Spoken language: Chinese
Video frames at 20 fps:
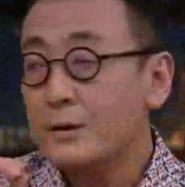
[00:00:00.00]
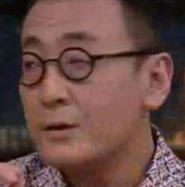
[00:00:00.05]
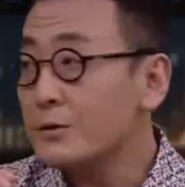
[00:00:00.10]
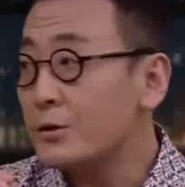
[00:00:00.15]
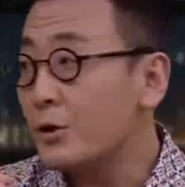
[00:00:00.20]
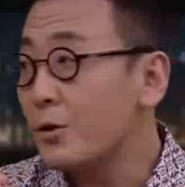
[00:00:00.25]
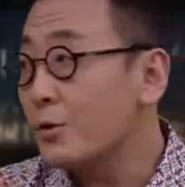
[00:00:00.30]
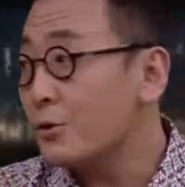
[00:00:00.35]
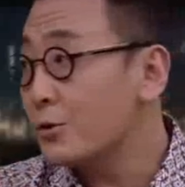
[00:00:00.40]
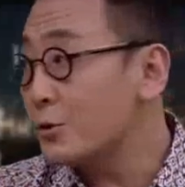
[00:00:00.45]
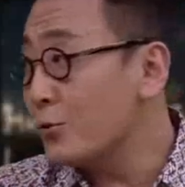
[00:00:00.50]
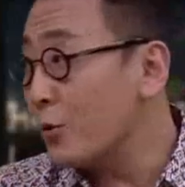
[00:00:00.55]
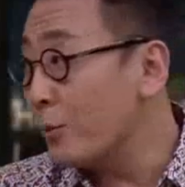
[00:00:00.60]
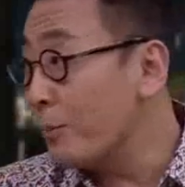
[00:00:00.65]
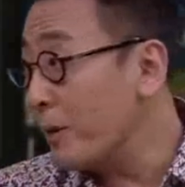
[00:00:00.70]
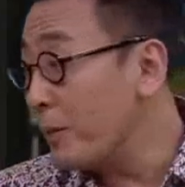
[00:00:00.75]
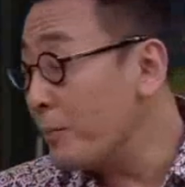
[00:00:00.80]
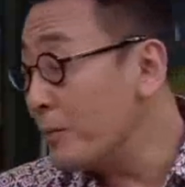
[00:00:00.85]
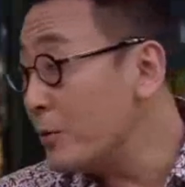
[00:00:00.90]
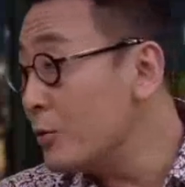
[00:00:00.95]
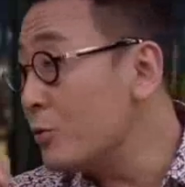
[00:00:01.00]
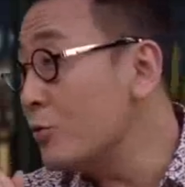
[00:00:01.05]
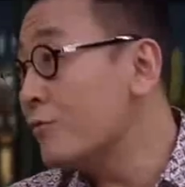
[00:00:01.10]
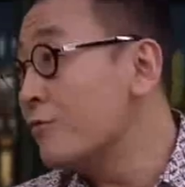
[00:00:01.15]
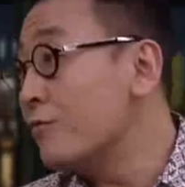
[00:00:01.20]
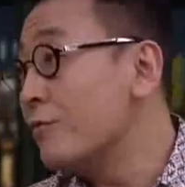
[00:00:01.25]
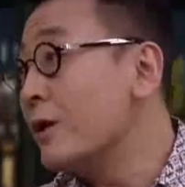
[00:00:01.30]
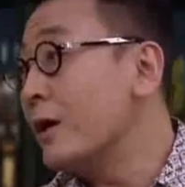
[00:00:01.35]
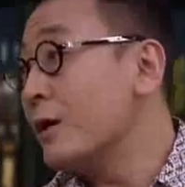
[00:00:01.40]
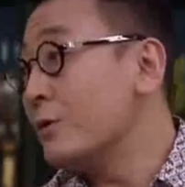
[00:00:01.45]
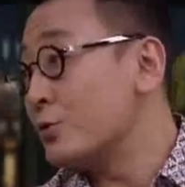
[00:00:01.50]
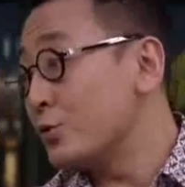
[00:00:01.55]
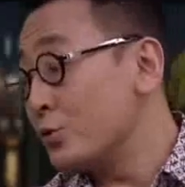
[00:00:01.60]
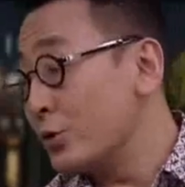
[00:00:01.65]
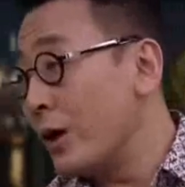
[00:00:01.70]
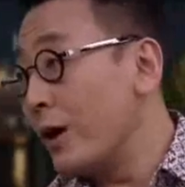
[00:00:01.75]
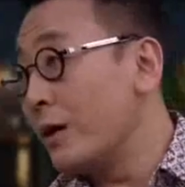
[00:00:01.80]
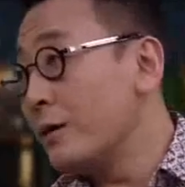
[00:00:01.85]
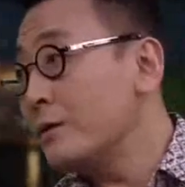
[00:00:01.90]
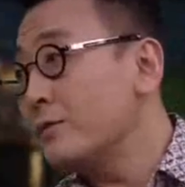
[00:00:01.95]
哎，曹老师，我班门弄斧两
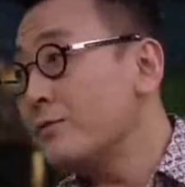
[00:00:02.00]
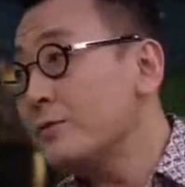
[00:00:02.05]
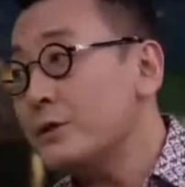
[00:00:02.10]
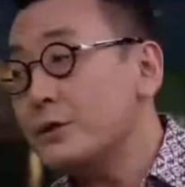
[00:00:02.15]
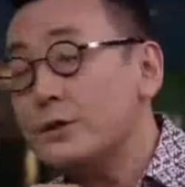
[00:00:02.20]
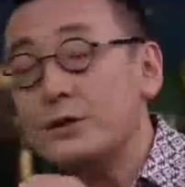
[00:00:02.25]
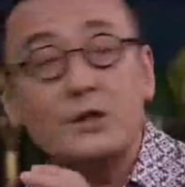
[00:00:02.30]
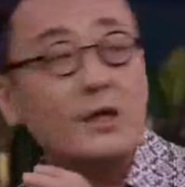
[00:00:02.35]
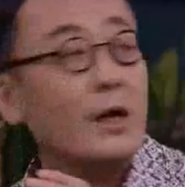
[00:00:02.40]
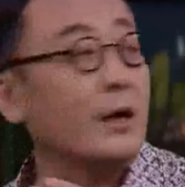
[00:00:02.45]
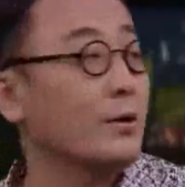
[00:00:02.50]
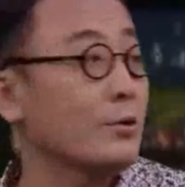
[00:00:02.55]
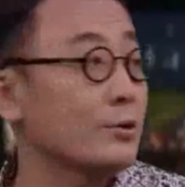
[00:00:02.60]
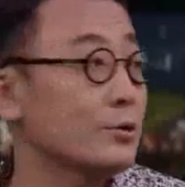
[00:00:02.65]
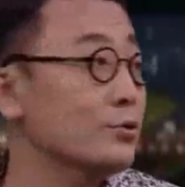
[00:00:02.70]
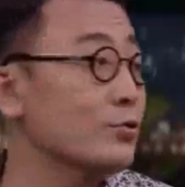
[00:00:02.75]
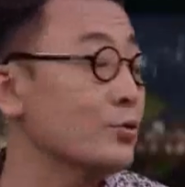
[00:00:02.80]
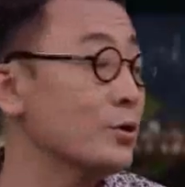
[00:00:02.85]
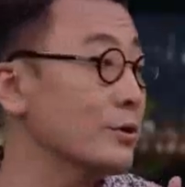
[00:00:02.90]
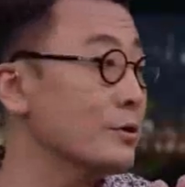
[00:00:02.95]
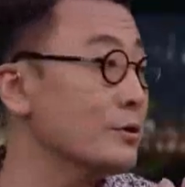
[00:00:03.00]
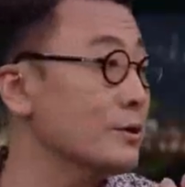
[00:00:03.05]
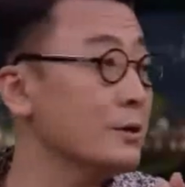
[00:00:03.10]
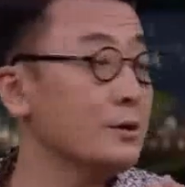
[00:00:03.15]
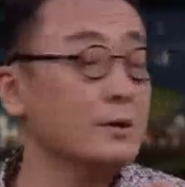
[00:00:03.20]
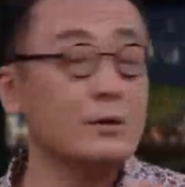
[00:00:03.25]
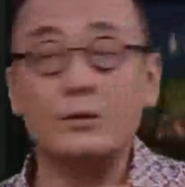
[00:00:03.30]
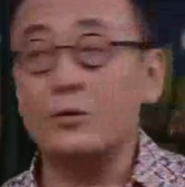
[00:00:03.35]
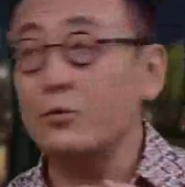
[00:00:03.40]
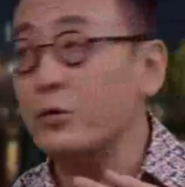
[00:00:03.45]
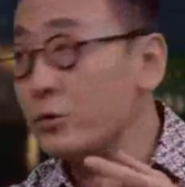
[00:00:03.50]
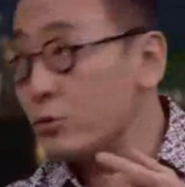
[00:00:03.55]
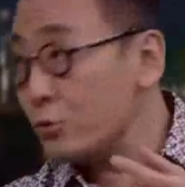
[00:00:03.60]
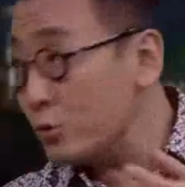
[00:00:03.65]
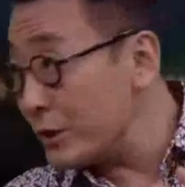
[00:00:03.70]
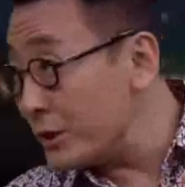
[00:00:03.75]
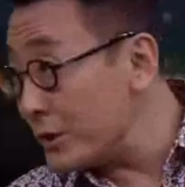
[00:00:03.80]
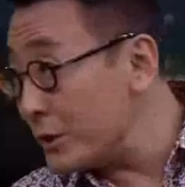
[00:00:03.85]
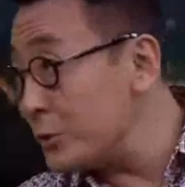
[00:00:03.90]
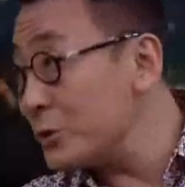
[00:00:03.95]
句啊，因为这个恰好是我的这个，我有
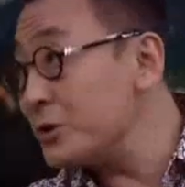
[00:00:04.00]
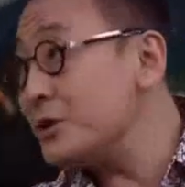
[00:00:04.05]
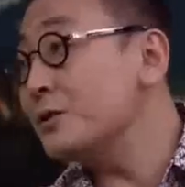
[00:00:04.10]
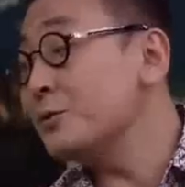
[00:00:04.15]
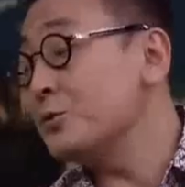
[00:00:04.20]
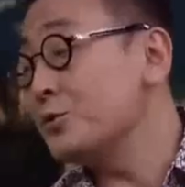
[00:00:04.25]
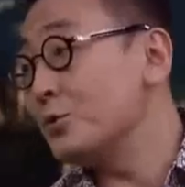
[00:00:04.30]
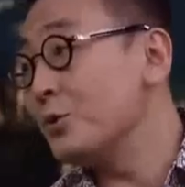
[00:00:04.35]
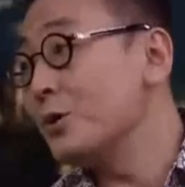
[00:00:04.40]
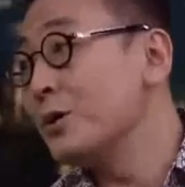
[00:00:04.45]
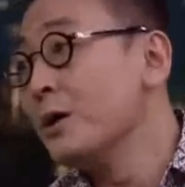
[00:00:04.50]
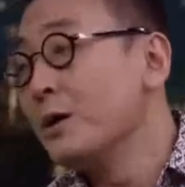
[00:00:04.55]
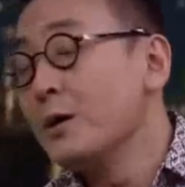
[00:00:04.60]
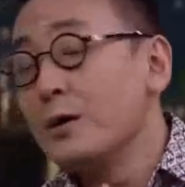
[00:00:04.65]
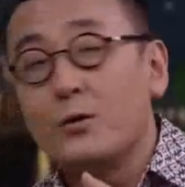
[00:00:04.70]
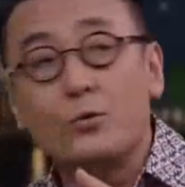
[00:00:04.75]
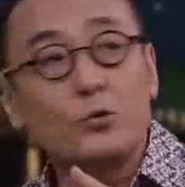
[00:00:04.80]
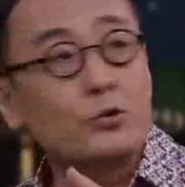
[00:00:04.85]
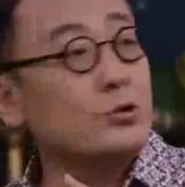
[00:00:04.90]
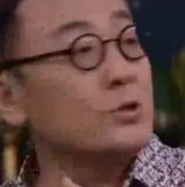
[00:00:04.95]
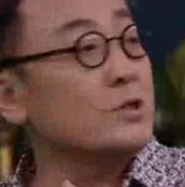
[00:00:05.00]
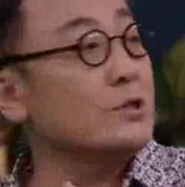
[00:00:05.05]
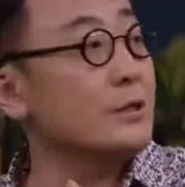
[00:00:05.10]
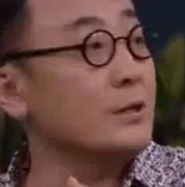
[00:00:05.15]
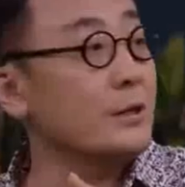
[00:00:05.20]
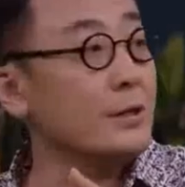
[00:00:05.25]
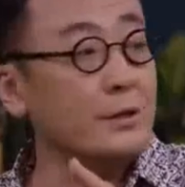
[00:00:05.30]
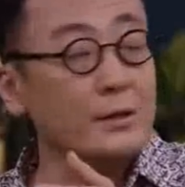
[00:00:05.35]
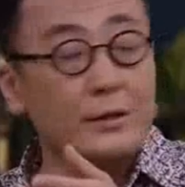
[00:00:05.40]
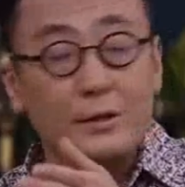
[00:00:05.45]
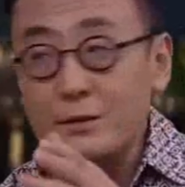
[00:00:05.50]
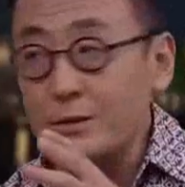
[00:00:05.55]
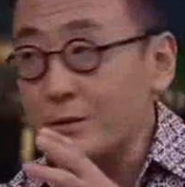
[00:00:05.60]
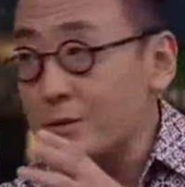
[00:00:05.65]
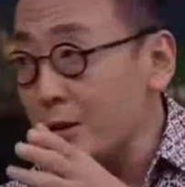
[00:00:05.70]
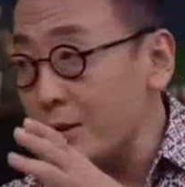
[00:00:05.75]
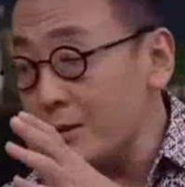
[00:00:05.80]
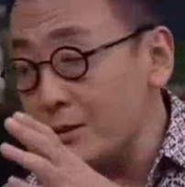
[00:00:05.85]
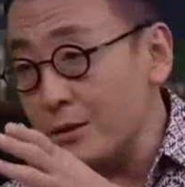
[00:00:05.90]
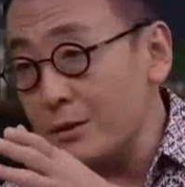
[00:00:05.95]
对这个有兴趣。我最近呢也
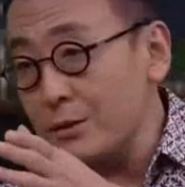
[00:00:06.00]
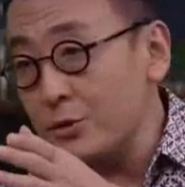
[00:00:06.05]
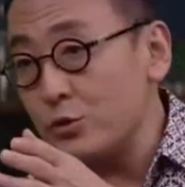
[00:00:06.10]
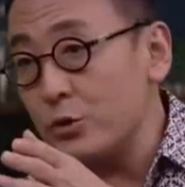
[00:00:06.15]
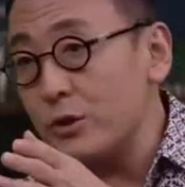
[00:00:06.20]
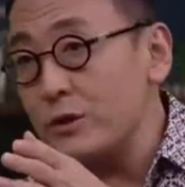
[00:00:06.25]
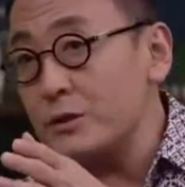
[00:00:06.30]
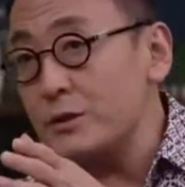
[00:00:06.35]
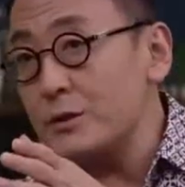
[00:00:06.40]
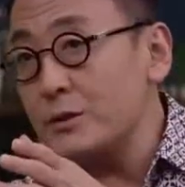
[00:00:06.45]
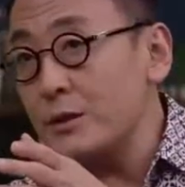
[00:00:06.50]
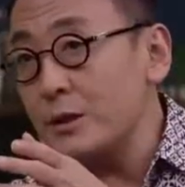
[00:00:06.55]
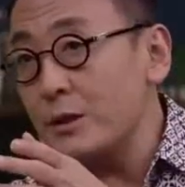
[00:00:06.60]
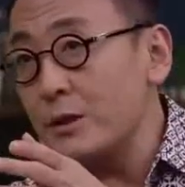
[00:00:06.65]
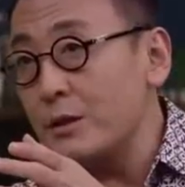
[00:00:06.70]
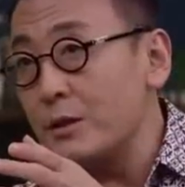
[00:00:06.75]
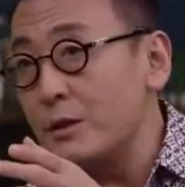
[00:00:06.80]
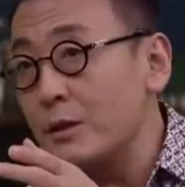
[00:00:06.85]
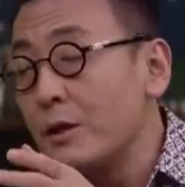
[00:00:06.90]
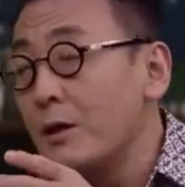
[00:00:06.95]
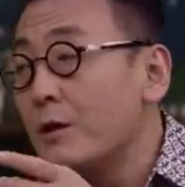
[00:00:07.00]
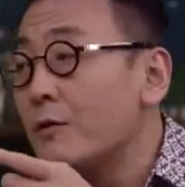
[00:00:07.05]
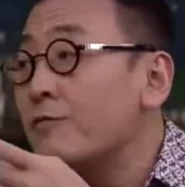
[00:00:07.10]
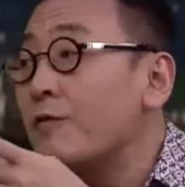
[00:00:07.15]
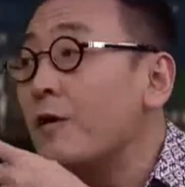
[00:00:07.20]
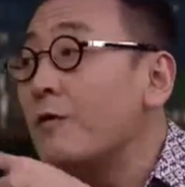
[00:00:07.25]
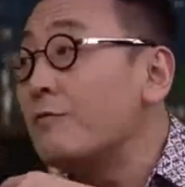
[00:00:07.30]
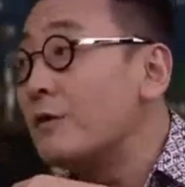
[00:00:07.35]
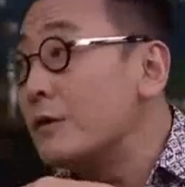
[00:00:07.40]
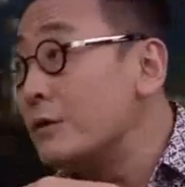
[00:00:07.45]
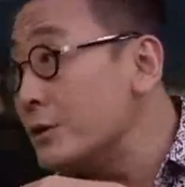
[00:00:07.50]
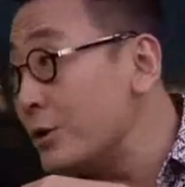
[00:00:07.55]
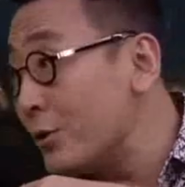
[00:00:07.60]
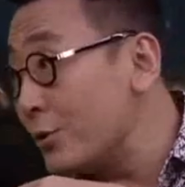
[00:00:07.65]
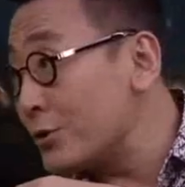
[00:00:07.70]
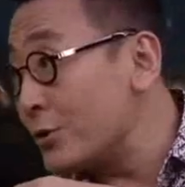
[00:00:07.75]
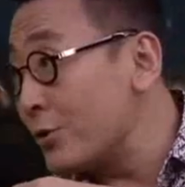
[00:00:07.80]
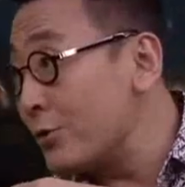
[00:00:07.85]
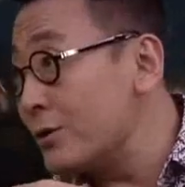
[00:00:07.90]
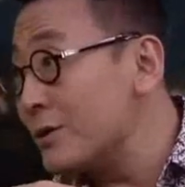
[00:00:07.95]
正在这个学习那个方文
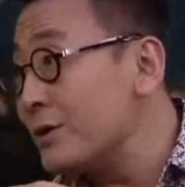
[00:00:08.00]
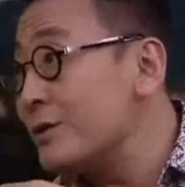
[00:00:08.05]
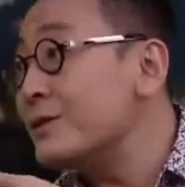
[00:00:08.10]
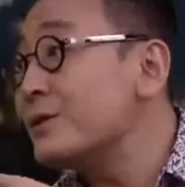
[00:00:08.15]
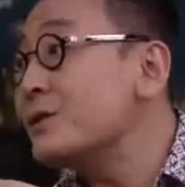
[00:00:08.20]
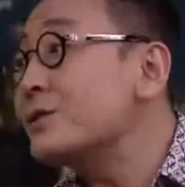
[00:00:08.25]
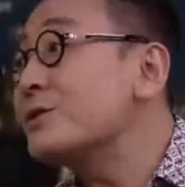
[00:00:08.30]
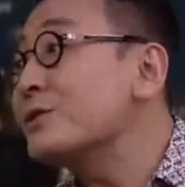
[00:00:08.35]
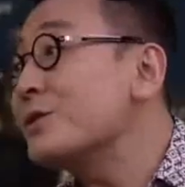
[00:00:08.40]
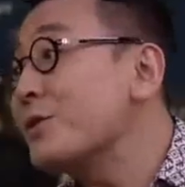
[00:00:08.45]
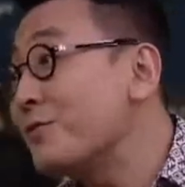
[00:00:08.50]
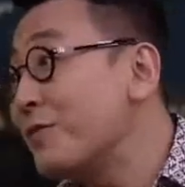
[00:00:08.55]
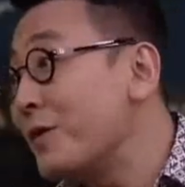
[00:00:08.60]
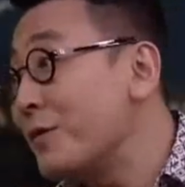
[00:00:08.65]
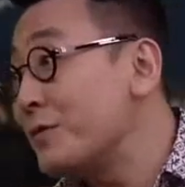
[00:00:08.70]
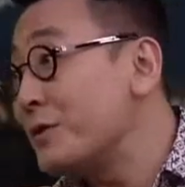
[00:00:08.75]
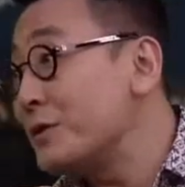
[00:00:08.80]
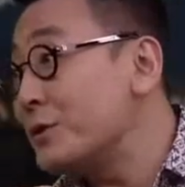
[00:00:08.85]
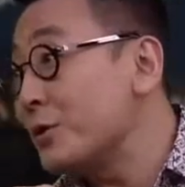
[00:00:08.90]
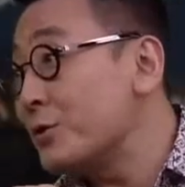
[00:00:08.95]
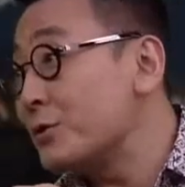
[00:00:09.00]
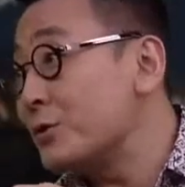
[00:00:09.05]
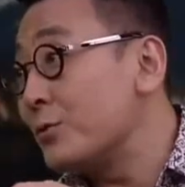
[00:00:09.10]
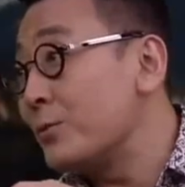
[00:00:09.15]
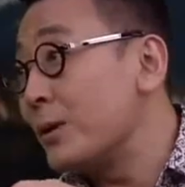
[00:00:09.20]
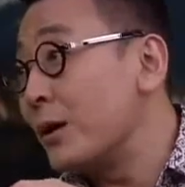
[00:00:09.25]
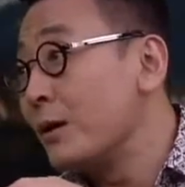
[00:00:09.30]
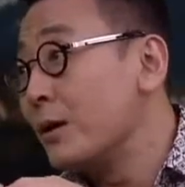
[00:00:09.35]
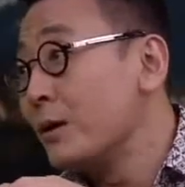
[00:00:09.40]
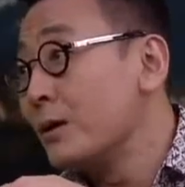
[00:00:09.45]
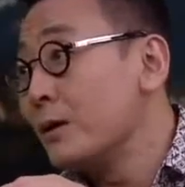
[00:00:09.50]
教授，您您知道方文教授吗？